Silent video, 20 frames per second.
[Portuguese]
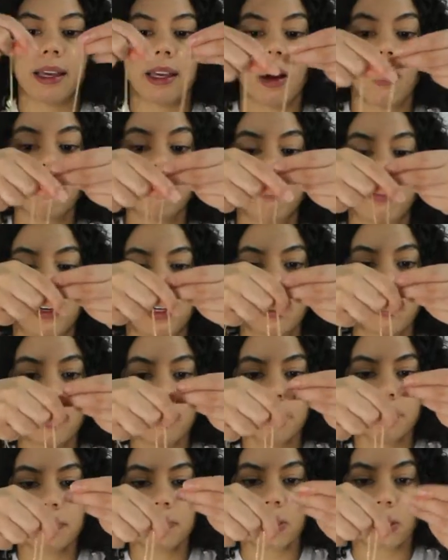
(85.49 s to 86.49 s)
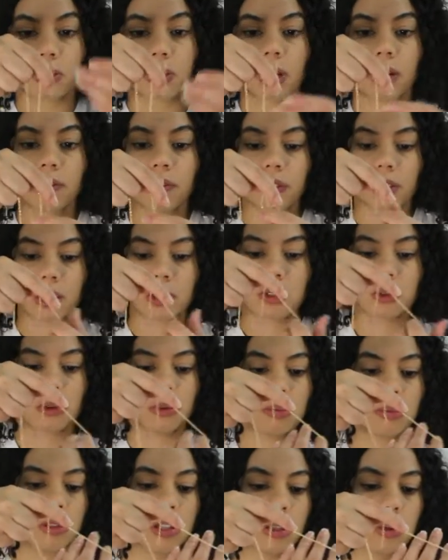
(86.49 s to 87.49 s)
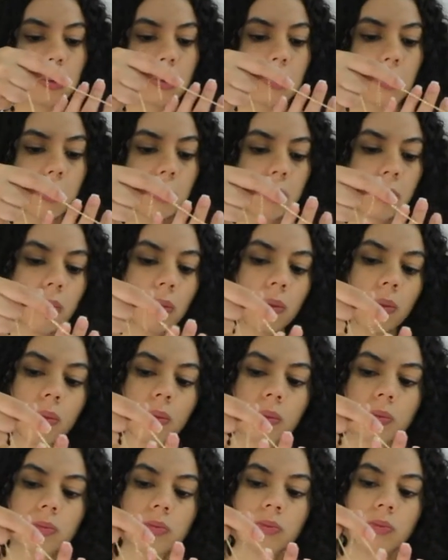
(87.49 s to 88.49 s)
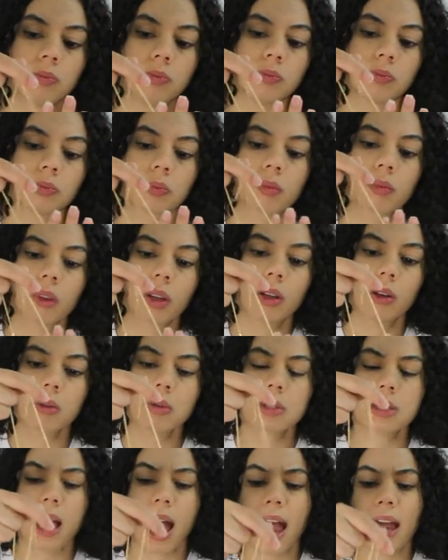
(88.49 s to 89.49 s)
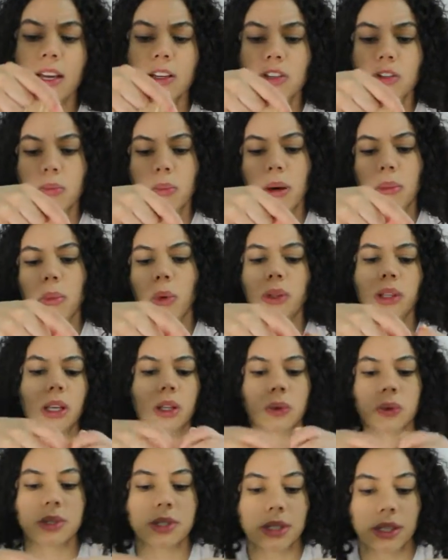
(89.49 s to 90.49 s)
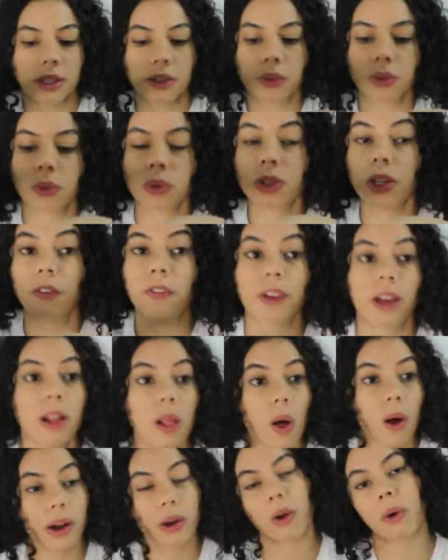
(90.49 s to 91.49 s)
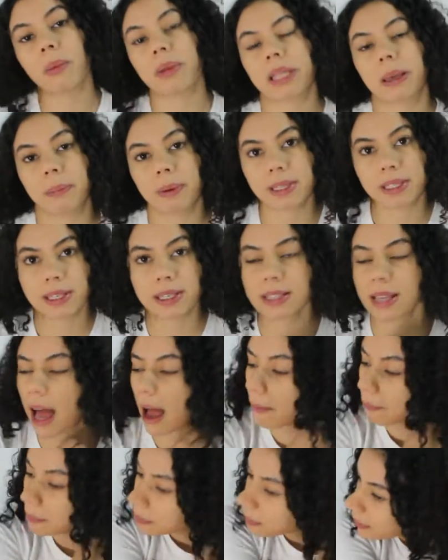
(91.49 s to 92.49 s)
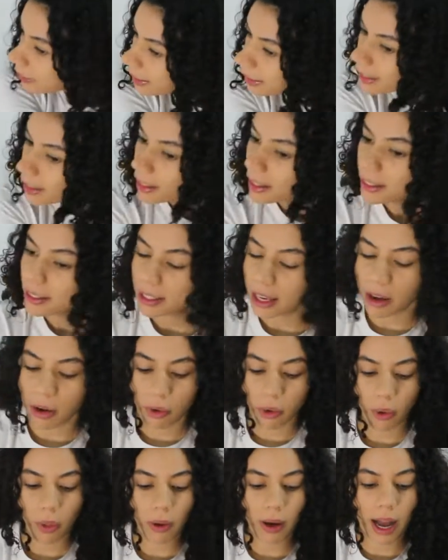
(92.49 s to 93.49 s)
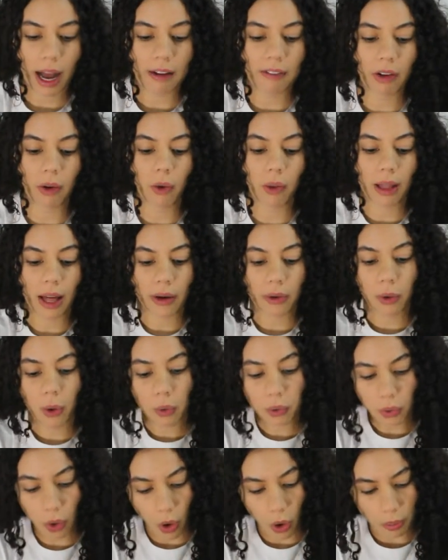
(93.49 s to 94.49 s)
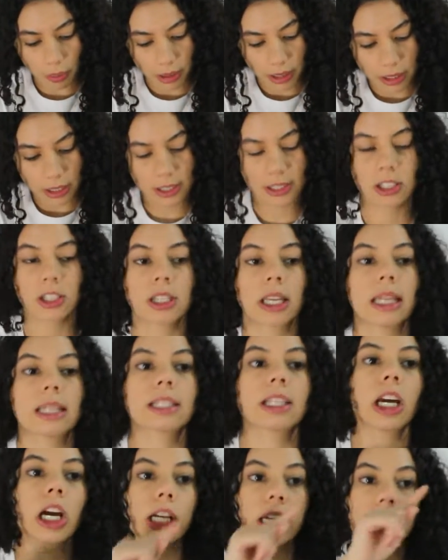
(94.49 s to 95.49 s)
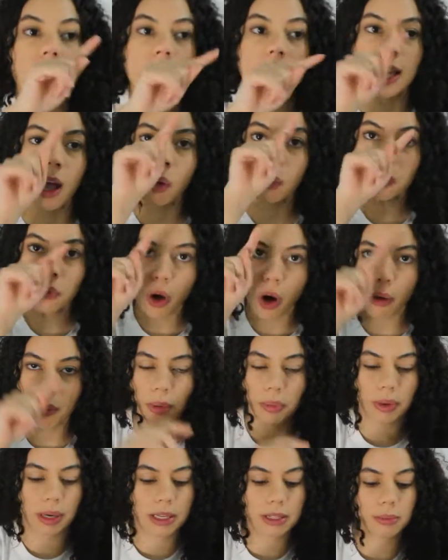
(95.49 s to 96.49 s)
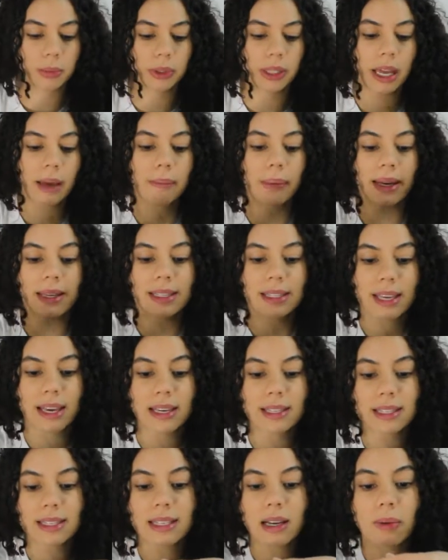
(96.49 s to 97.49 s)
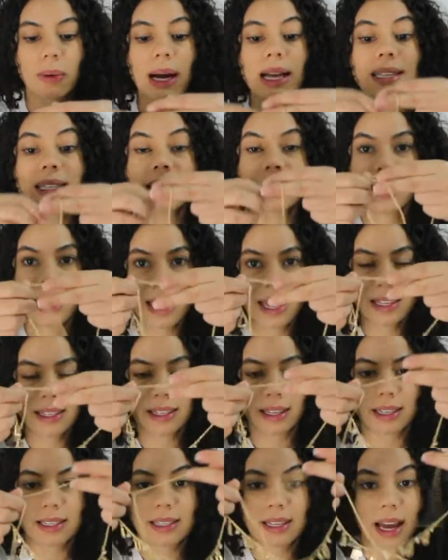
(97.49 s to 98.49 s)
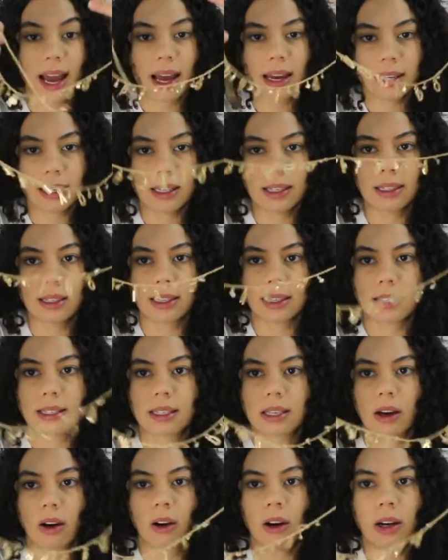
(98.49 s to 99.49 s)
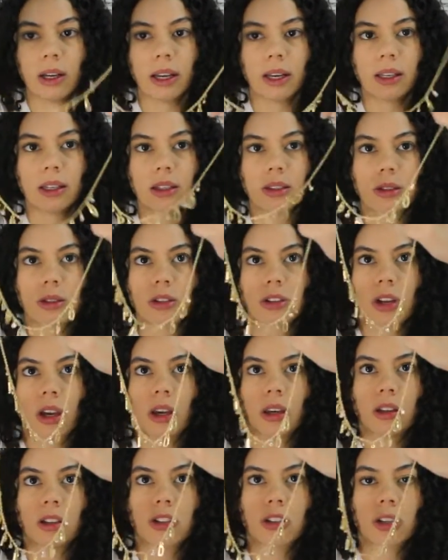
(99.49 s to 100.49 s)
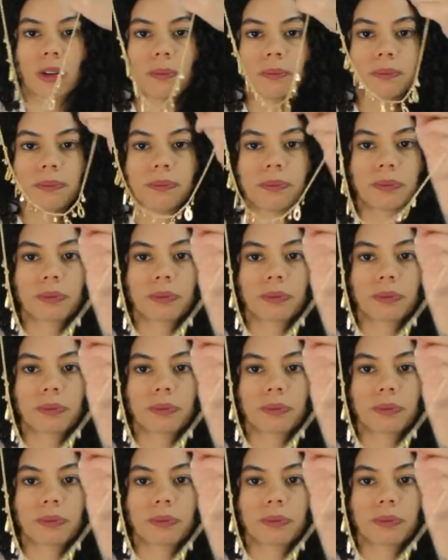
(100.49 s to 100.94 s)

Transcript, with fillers: aí eu vi, já tinha visto em um, em um site uma modelo usando tudo, e eu fiquei louca e comecei a pesquisar. E aí eu colocava colar com nome. E tinha aqueles que é o nome mesmo, né? Mas esses são as letras caídas. Olha isso, gente.